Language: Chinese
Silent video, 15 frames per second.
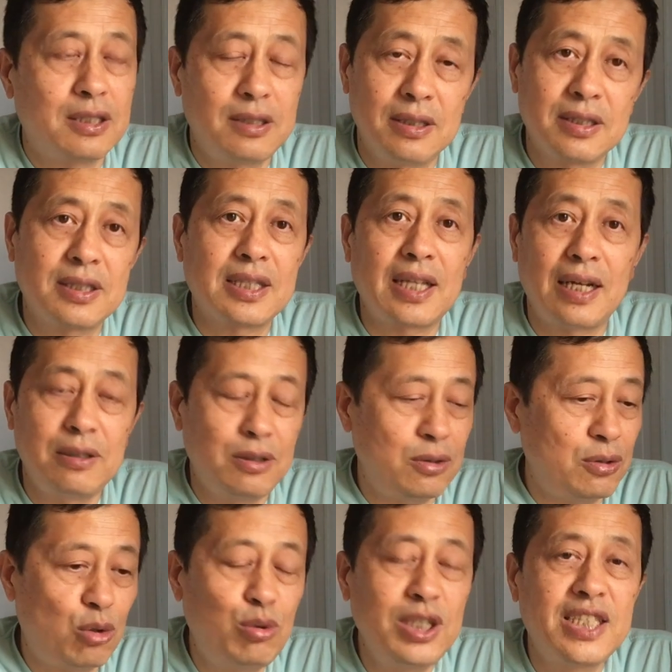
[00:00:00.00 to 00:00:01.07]
拿
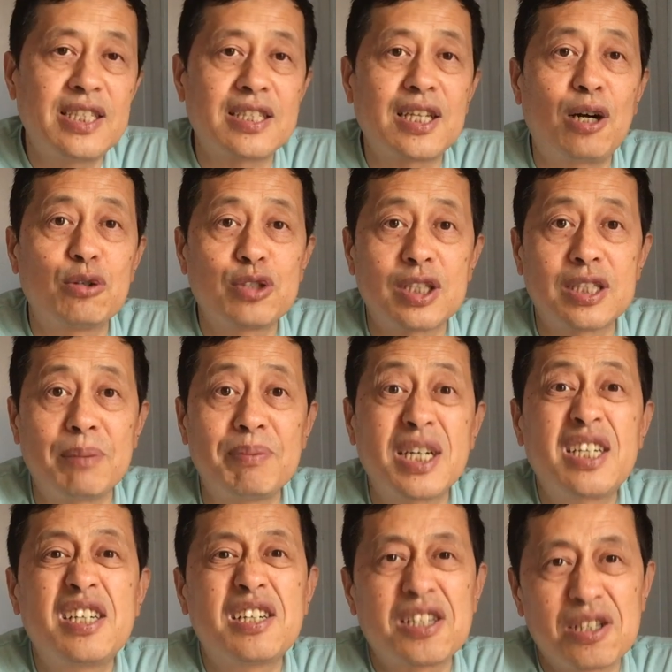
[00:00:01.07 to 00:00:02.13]
挥起刀子怎么
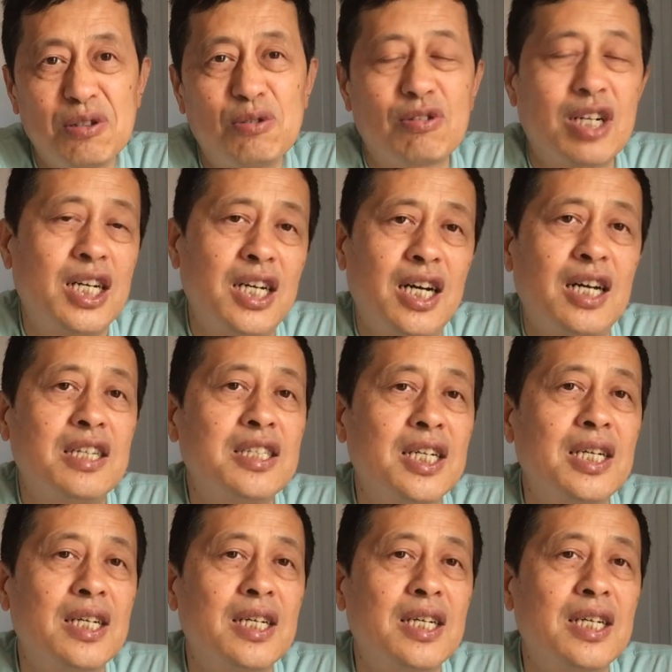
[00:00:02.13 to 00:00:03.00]
割肉了啊。